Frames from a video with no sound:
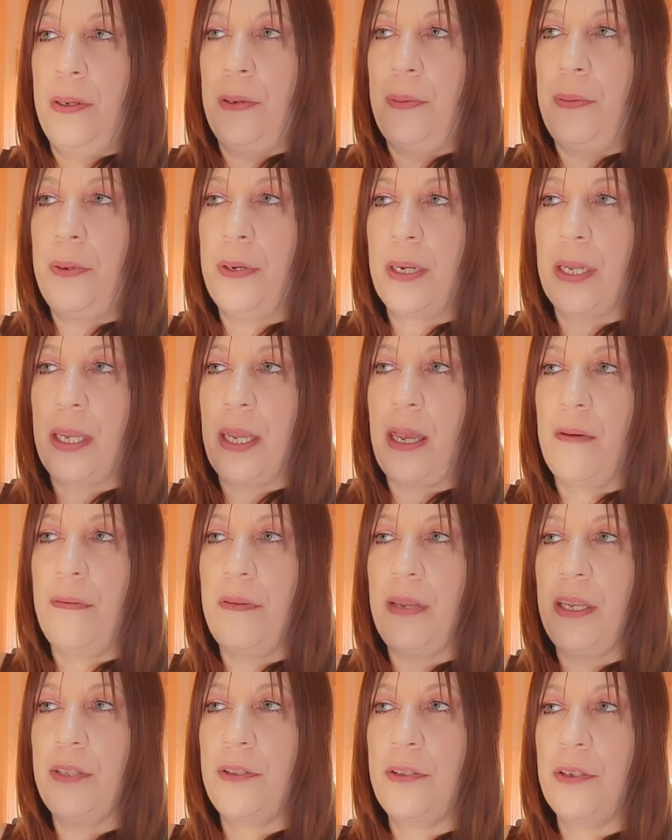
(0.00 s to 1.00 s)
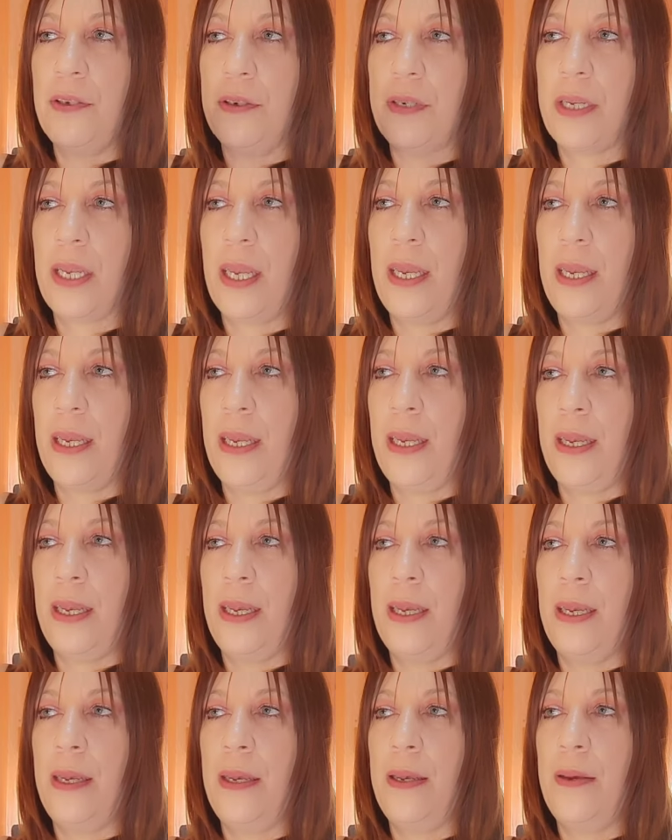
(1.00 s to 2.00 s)
porque has visto
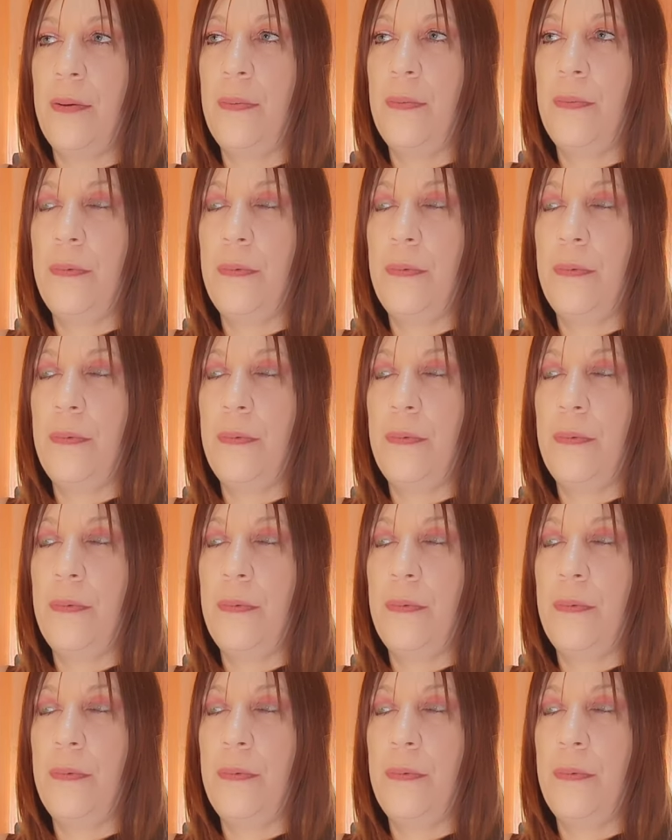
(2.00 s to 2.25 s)
que,